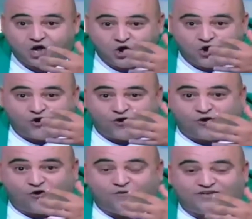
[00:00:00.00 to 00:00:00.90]
أه.
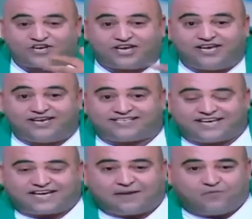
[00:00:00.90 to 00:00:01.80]
وهما جايين
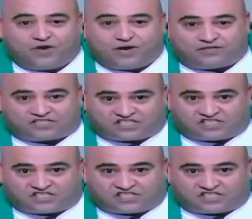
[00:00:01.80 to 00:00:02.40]
ساعه الكلب الاولاني عمل